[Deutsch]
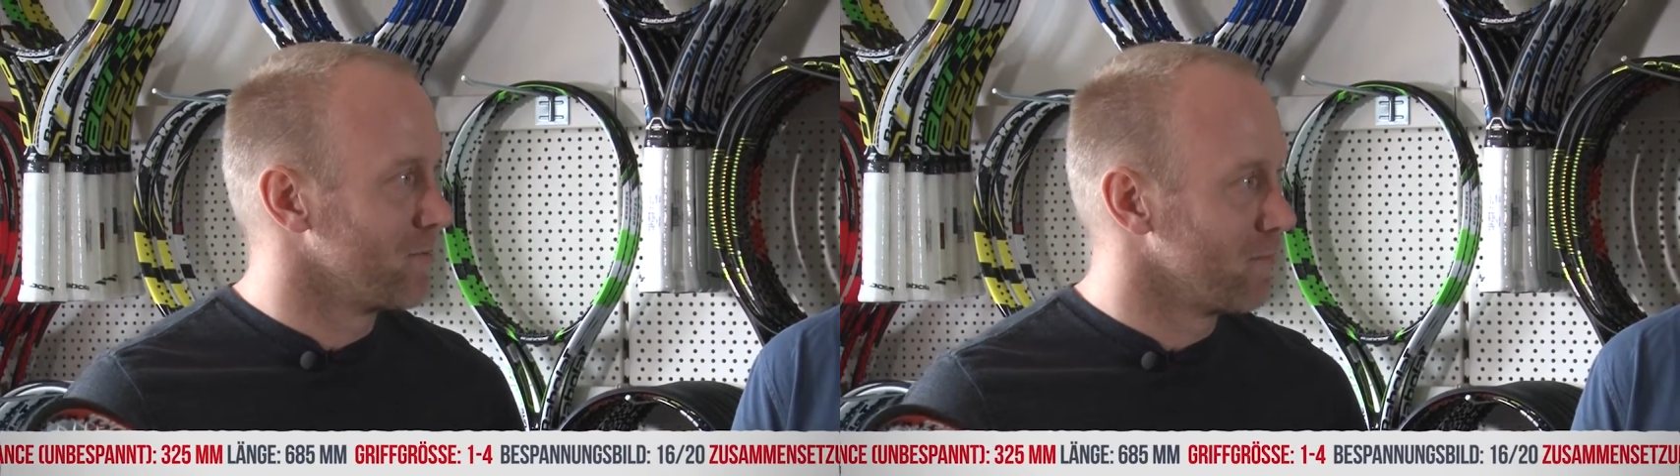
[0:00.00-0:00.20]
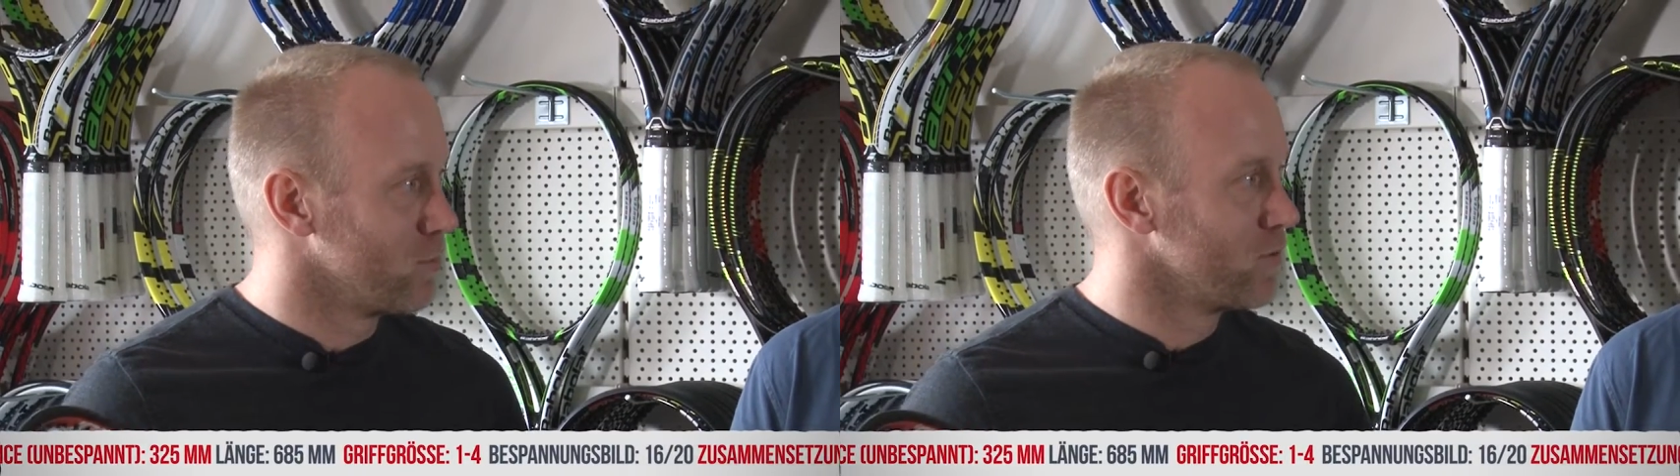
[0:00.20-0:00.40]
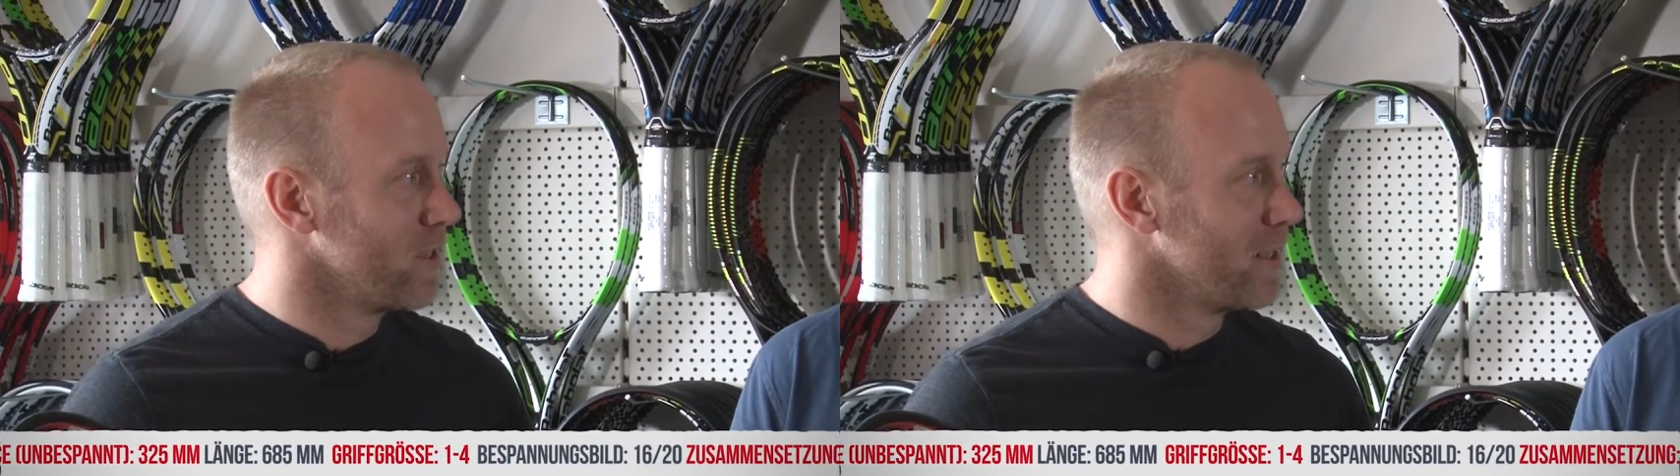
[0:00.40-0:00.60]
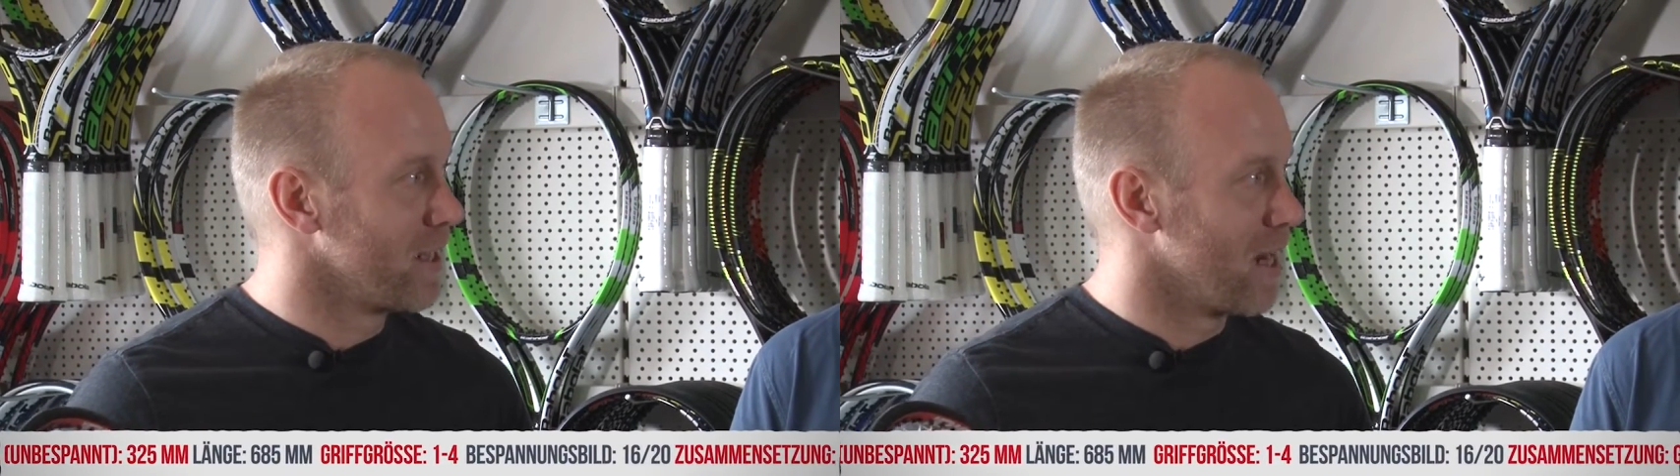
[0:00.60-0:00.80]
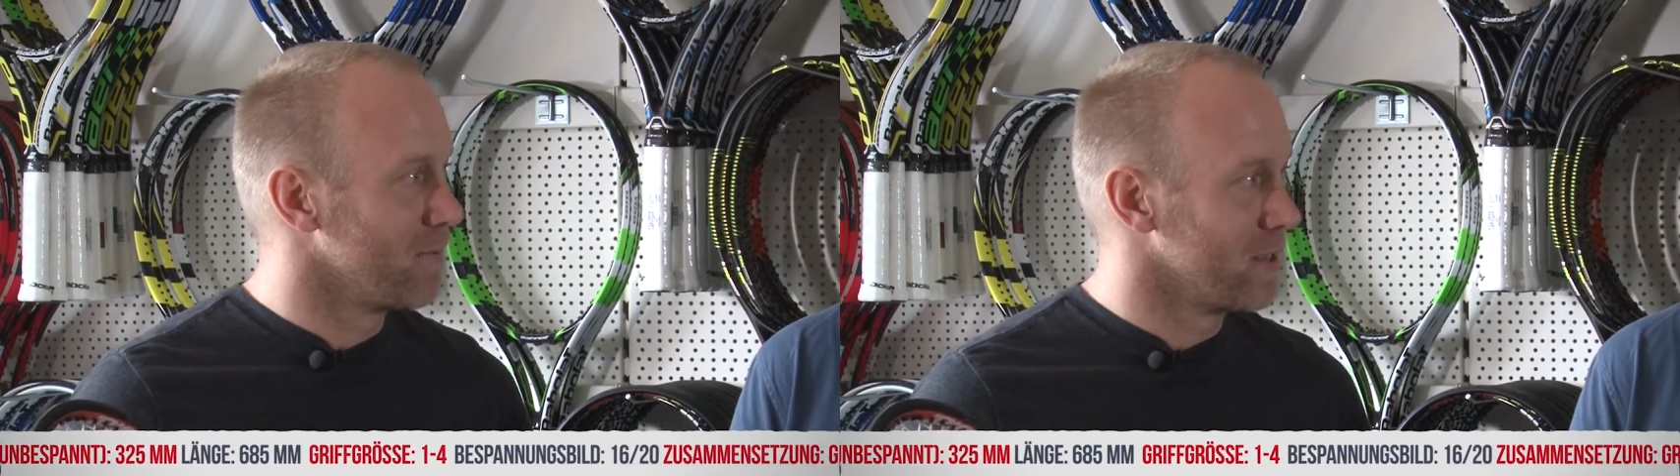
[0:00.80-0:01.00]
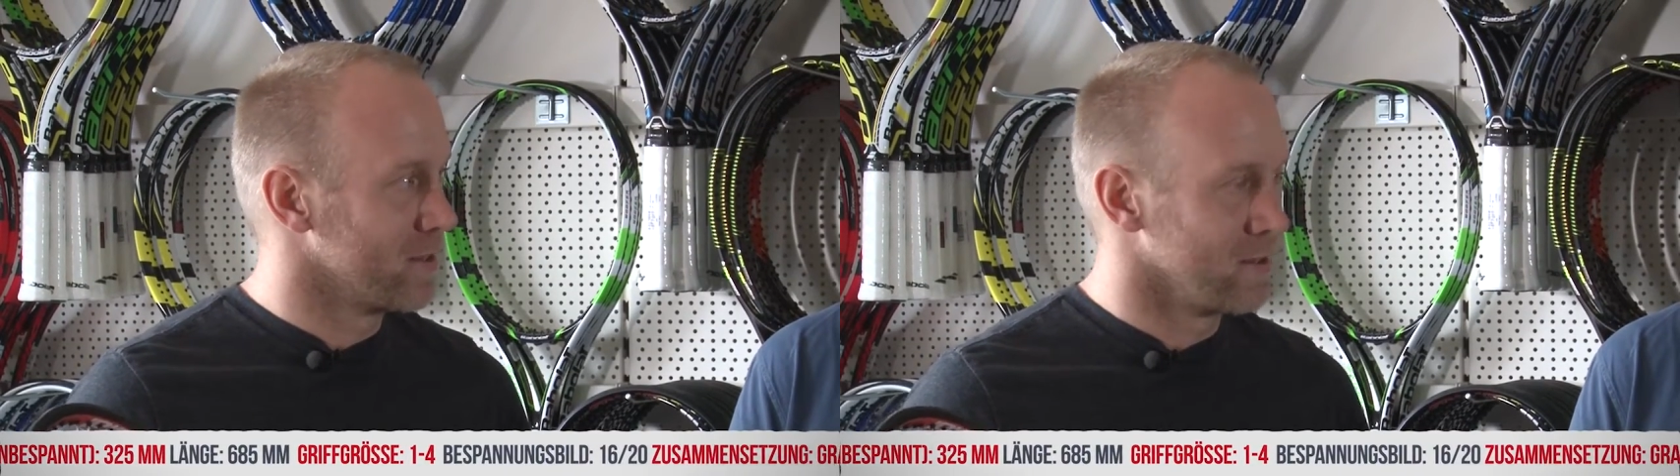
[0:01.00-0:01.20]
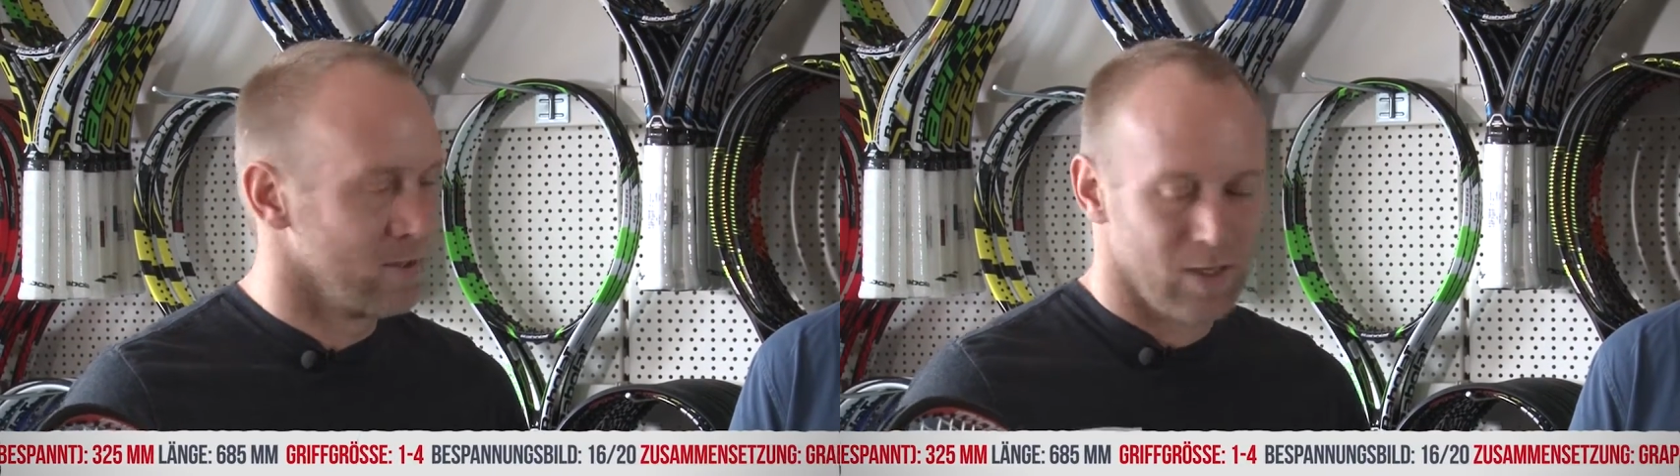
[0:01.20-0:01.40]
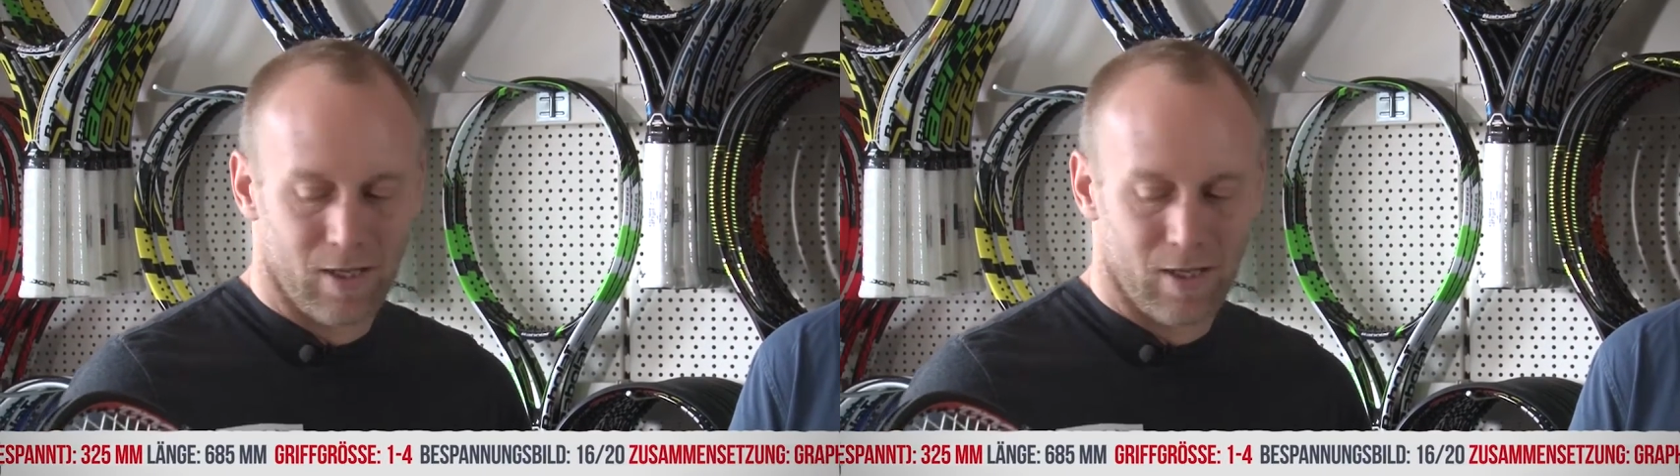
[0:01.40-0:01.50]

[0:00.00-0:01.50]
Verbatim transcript: aber man muss wirklich arbeiten,